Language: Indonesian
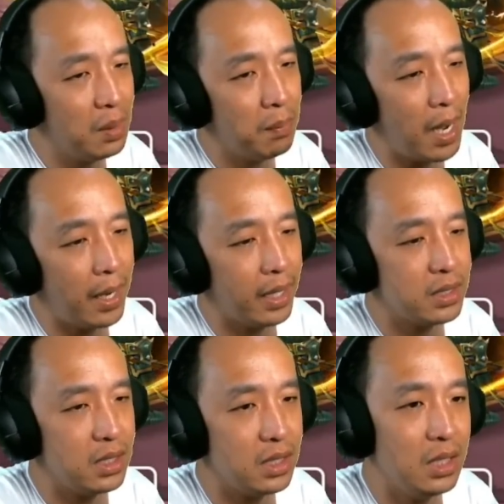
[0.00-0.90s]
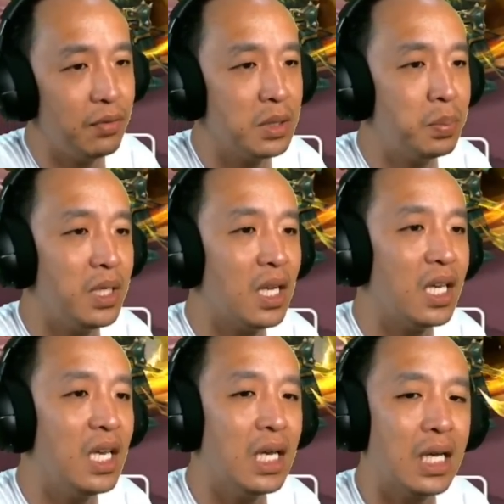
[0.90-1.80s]
mana sih? Defense breaknya
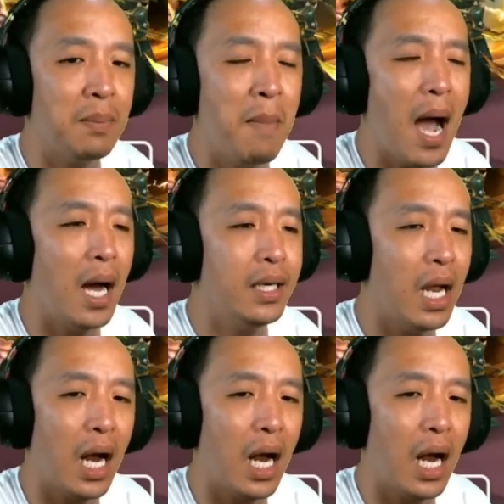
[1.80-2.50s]
kinki kemana